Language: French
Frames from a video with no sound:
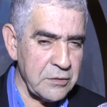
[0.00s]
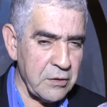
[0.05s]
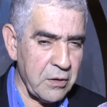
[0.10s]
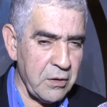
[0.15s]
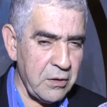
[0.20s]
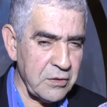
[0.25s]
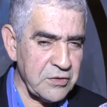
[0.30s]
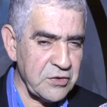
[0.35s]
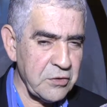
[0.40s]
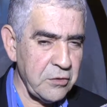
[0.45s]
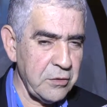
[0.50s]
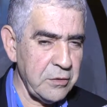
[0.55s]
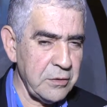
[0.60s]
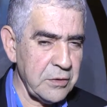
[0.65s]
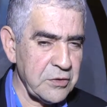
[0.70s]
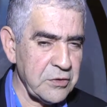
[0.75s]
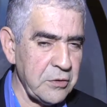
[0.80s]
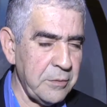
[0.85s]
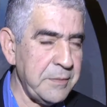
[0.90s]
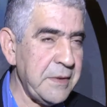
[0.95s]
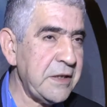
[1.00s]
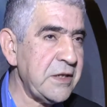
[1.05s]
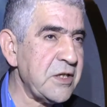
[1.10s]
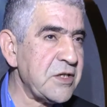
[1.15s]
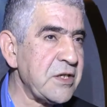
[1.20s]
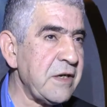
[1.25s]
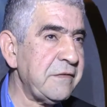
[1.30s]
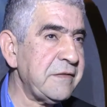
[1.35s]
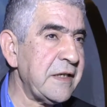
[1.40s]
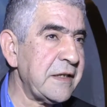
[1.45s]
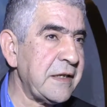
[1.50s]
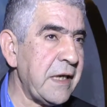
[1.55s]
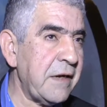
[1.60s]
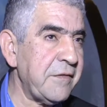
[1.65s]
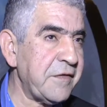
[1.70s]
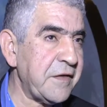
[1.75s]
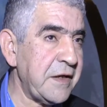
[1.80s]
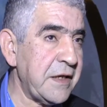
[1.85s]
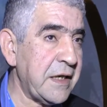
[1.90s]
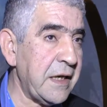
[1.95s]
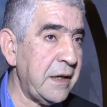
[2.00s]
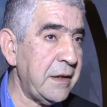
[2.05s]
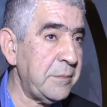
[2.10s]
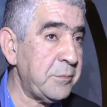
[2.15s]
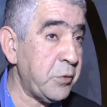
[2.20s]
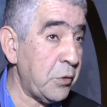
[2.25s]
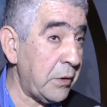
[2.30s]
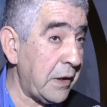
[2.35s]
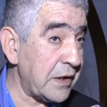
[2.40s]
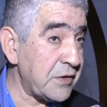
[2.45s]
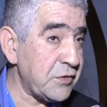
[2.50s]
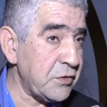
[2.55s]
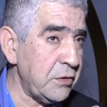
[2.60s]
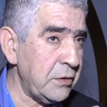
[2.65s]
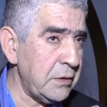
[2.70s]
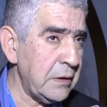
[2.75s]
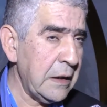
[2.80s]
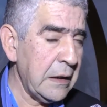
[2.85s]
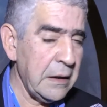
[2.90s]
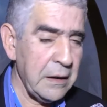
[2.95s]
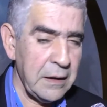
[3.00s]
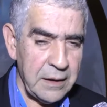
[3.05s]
grand sommet des chefs d'État africains pour l'action